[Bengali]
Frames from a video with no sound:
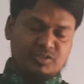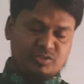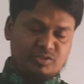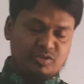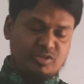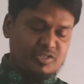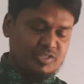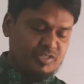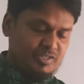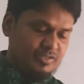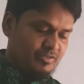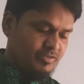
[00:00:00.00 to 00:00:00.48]

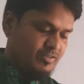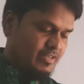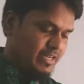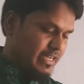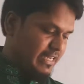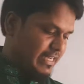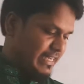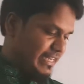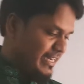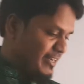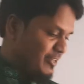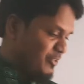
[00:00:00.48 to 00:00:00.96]
ষষ্ঠ
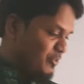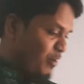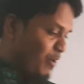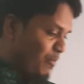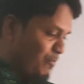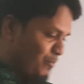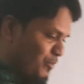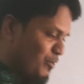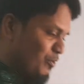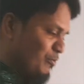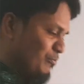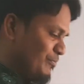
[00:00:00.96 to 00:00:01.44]
নাকি এটা
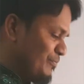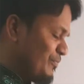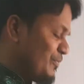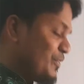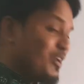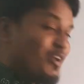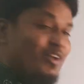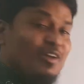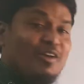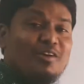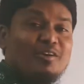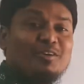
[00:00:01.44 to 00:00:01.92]
সপ্তম
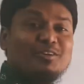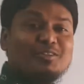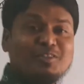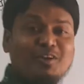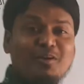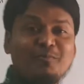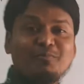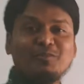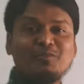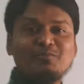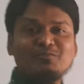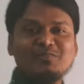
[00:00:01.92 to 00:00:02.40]

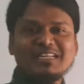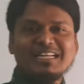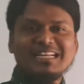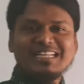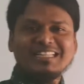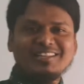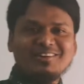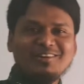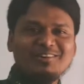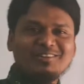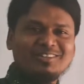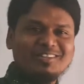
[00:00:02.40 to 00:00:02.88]
সপ্তম
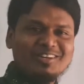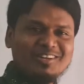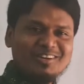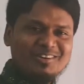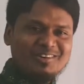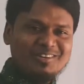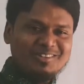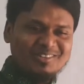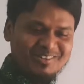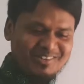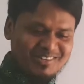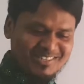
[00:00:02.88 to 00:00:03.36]
শ্রেণীতে
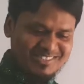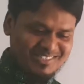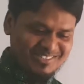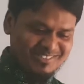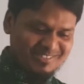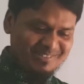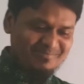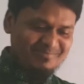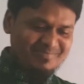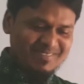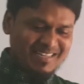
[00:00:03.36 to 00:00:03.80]
অধ্যয়নরত আছো